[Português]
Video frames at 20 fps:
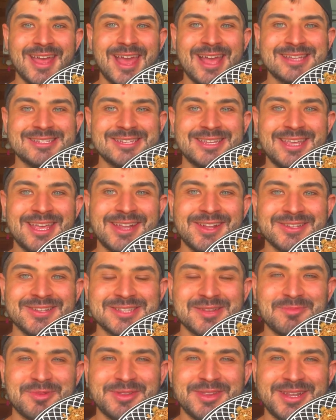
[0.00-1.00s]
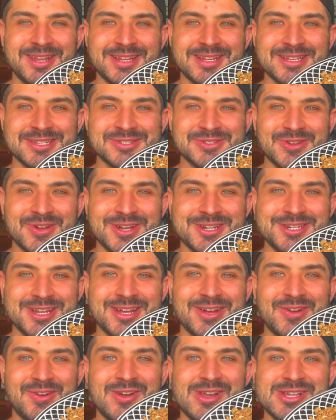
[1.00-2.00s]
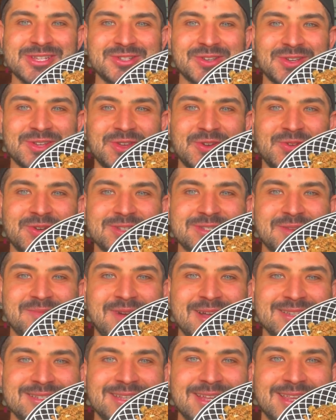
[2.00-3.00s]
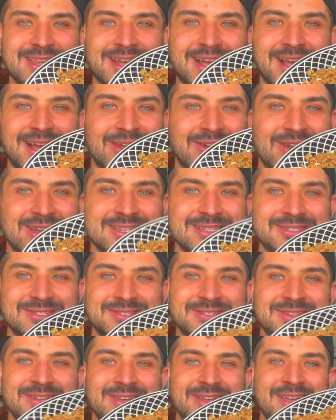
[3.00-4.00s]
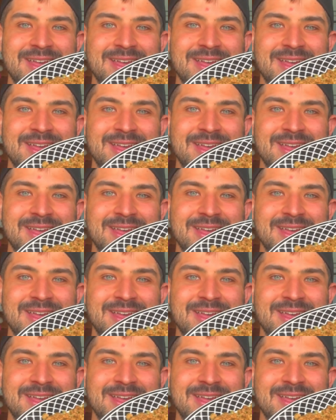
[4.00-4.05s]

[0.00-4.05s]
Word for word: Essa aqui é a nossa proteína da soja. Olha só que coisa mais linda, cara. Olha isso.